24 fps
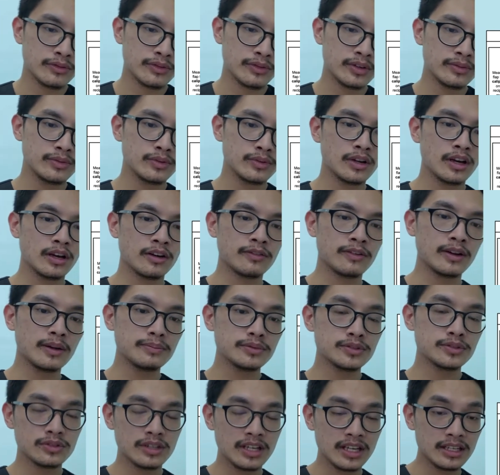eh, fibula flap
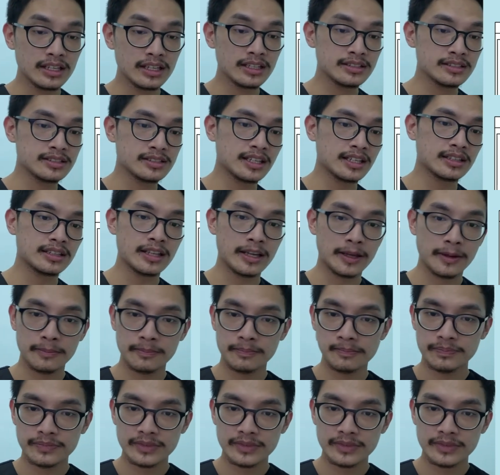sudah di insetting.